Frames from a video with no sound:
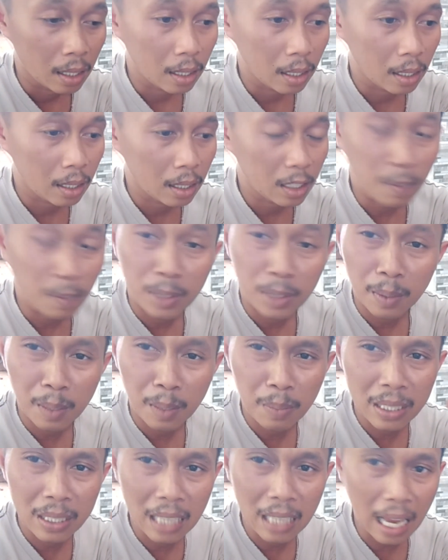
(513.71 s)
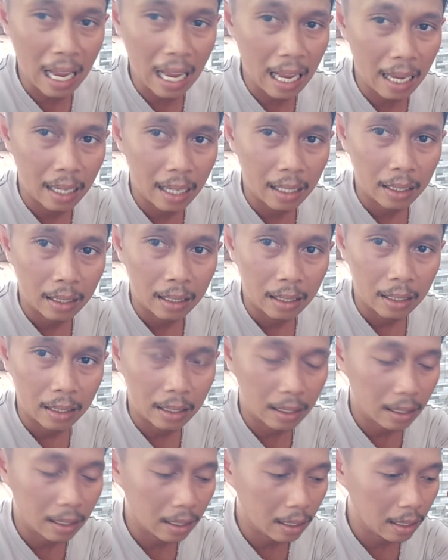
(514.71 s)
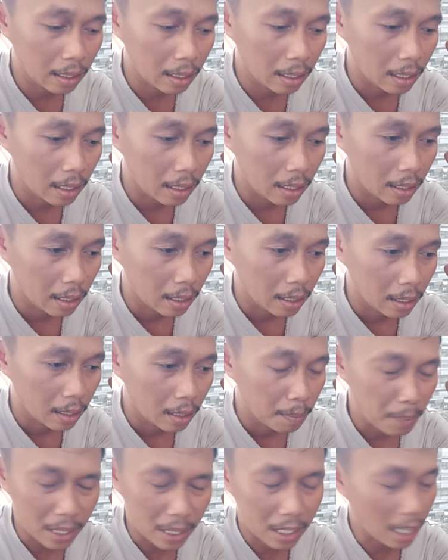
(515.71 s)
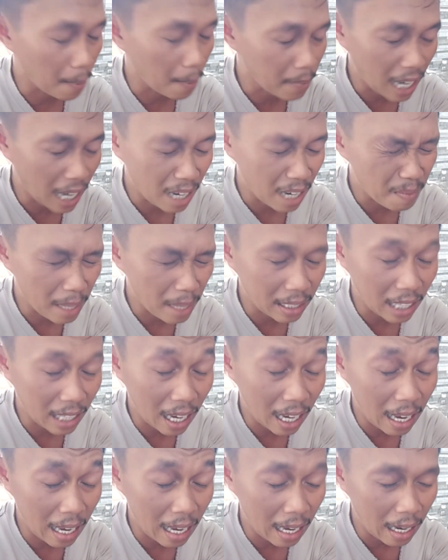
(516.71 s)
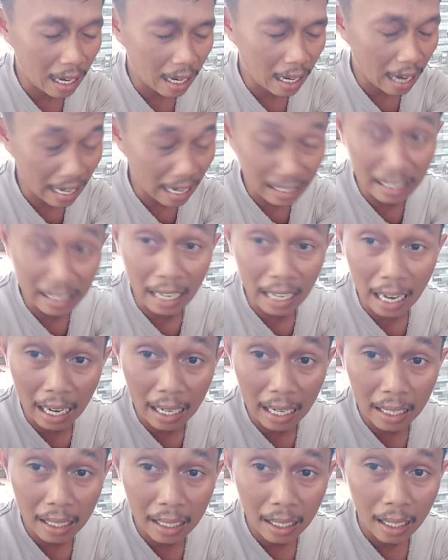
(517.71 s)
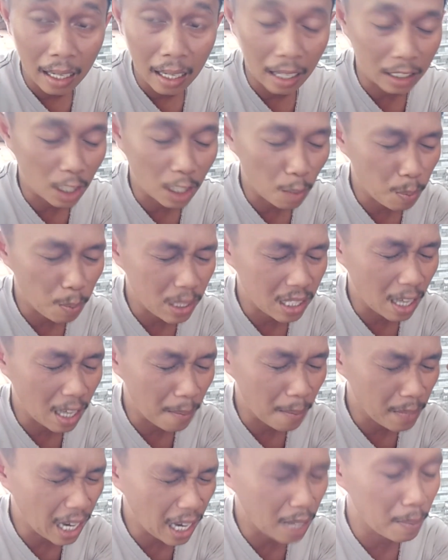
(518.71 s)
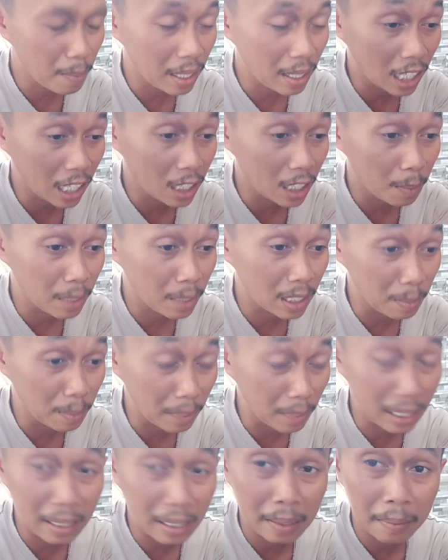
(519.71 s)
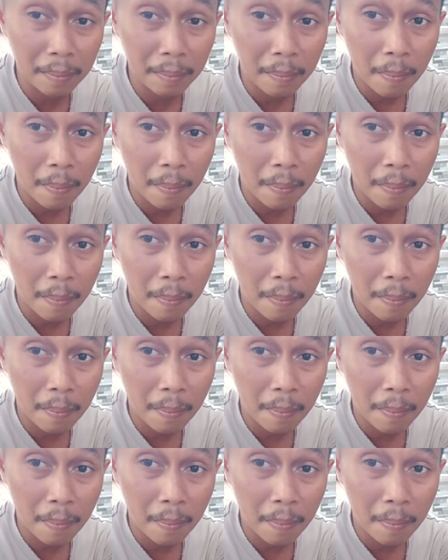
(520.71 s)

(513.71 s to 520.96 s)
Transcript: eh, teman-teman eh, bisa eh, pejamkan mata anda atau pejamkan mata teman-teman